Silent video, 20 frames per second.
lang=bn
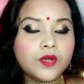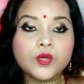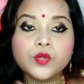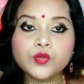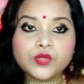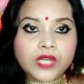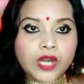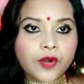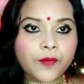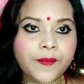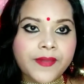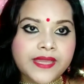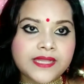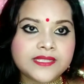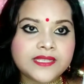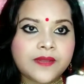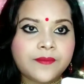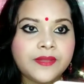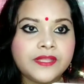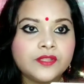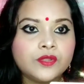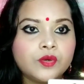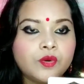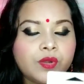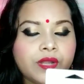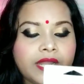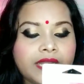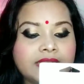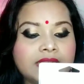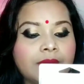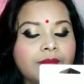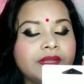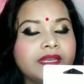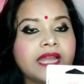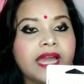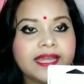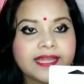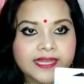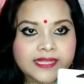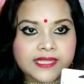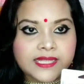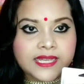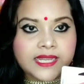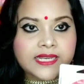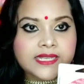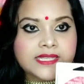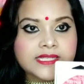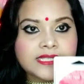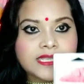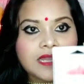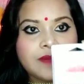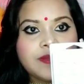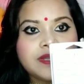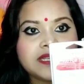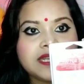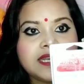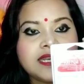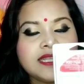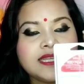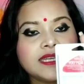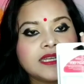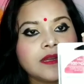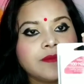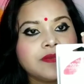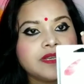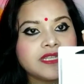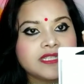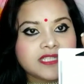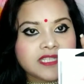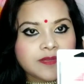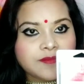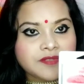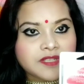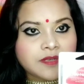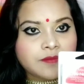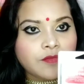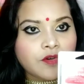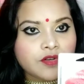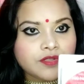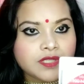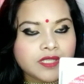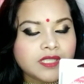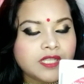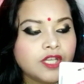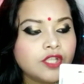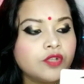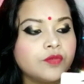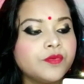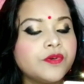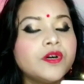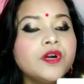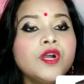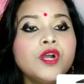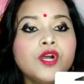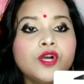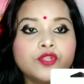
গ্লুটাও পেয়ে যাবে তো এটা আমি নাইকা থেকে নিয়েছিলাম এটার লিঙ্ক আমি ডিসক্রিপশন বক্সে দিয়ে দেবো